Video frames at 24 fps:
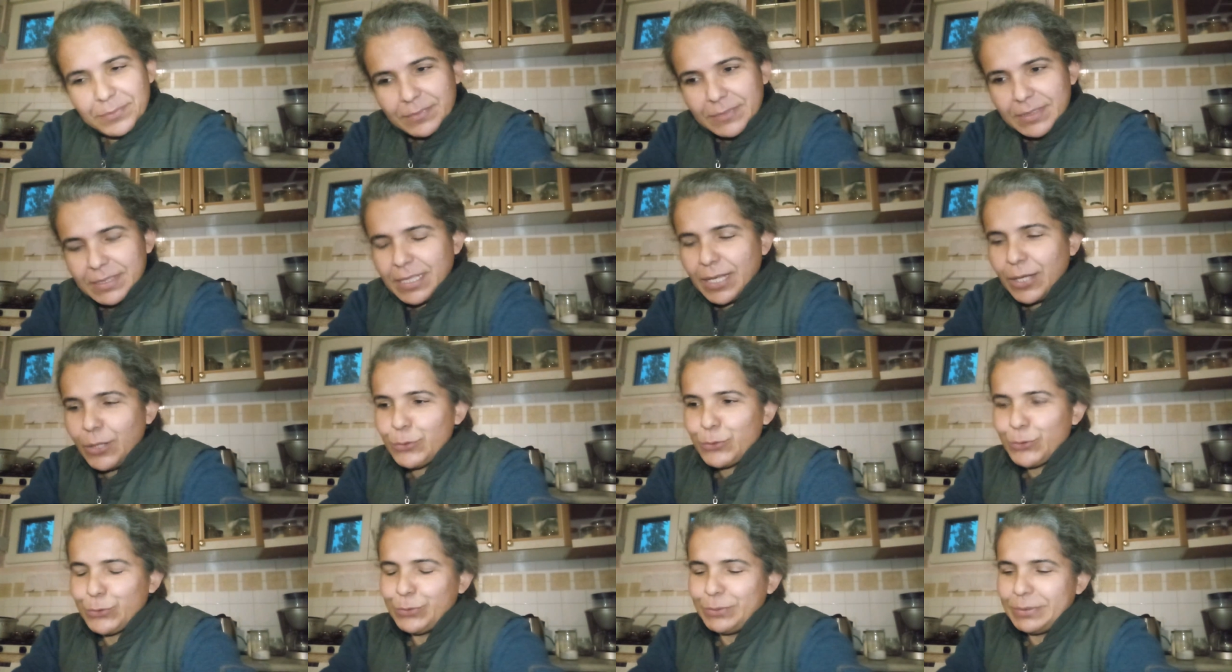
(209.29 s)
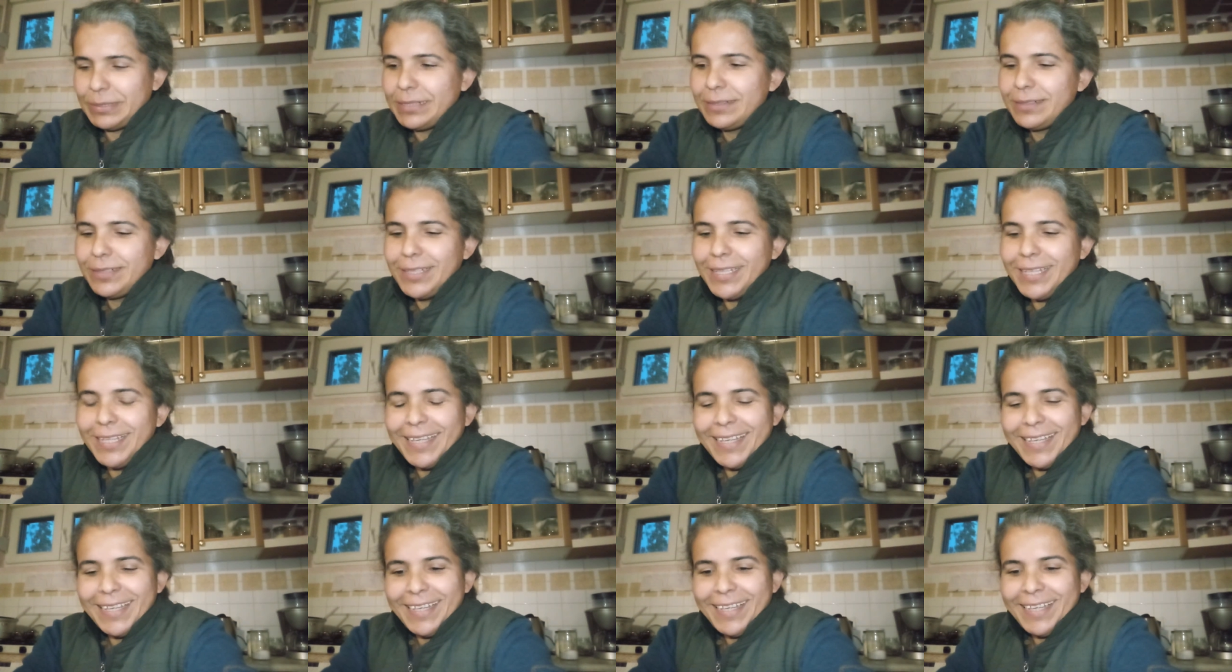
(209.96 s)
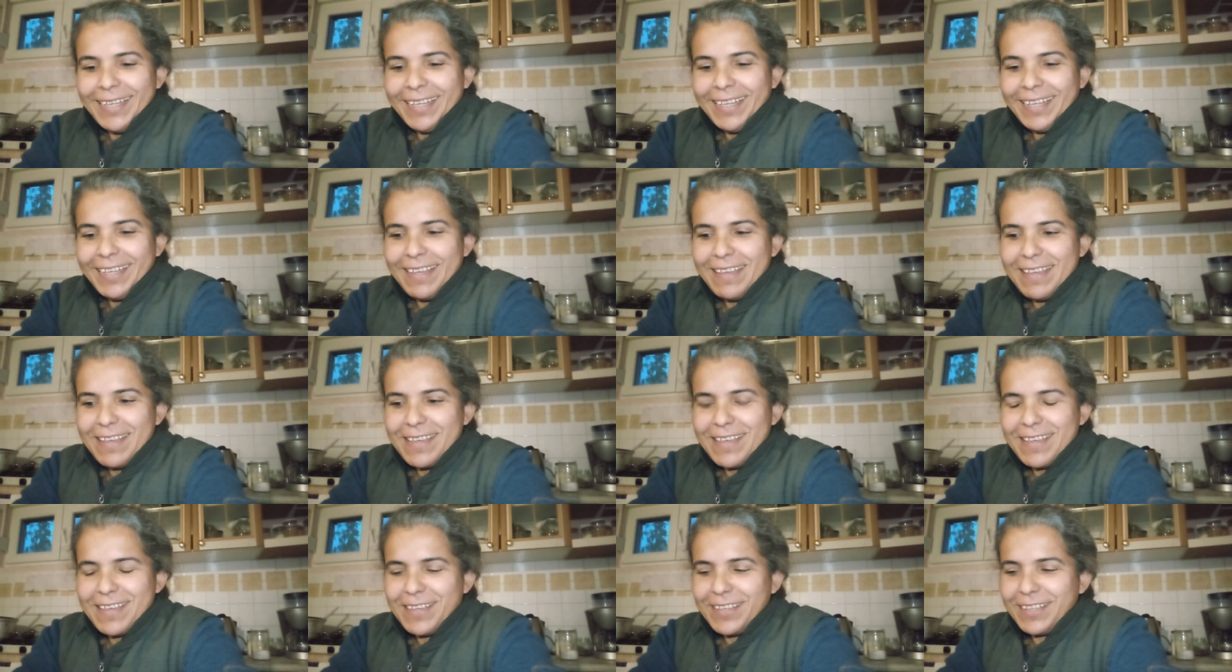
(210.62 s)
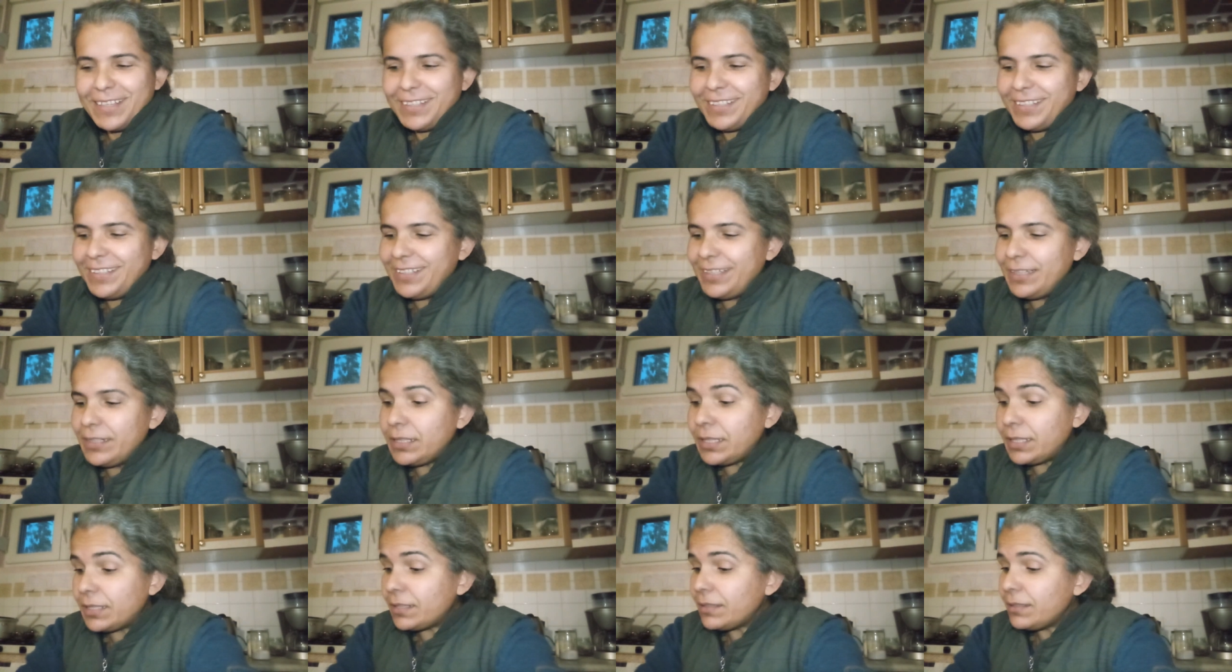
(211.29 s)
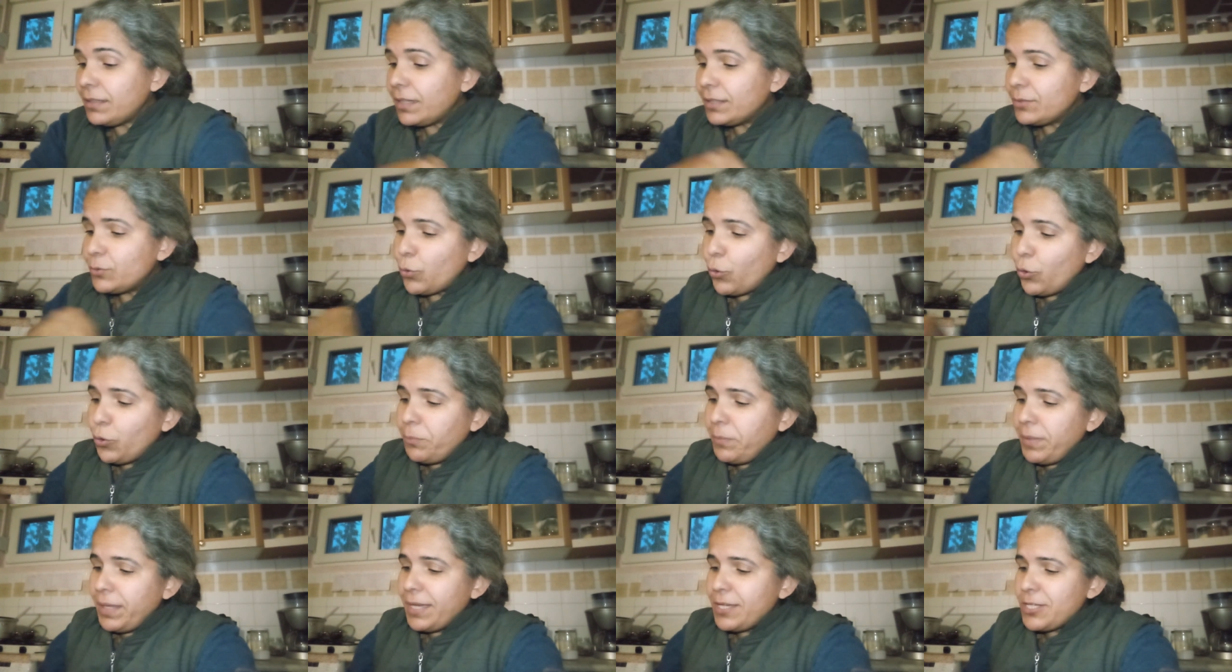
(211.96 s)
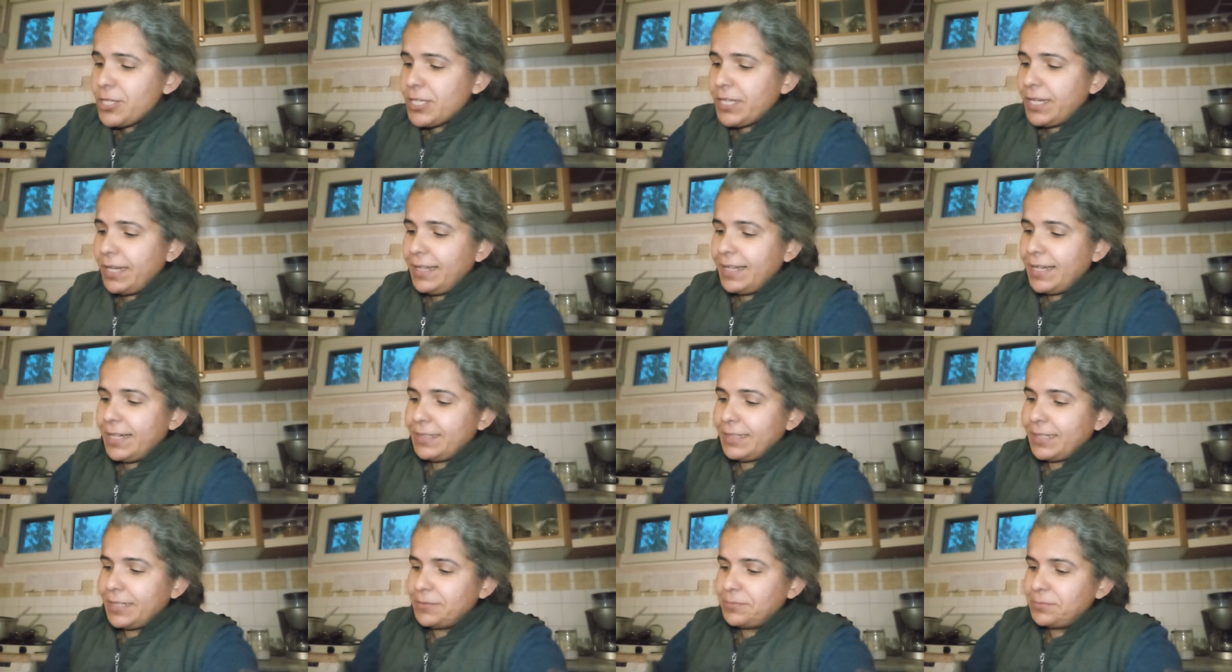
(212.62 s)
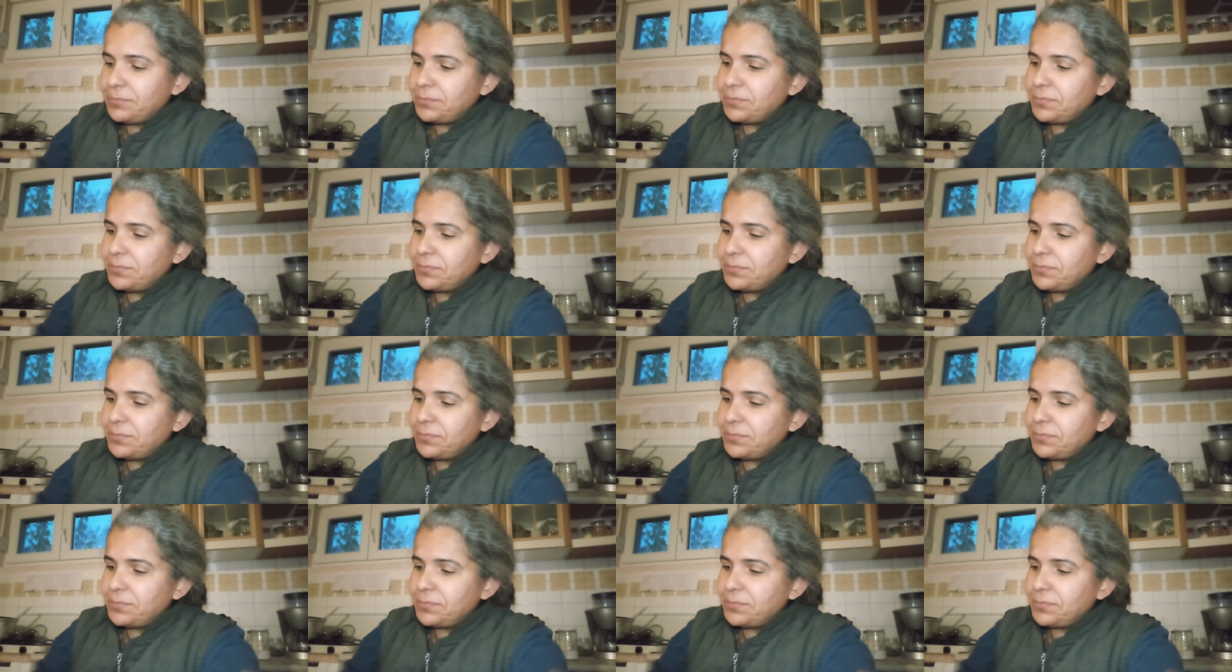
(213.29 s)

Sağ olsunlar. Ee, Karadağ'da olmayan şeylerden.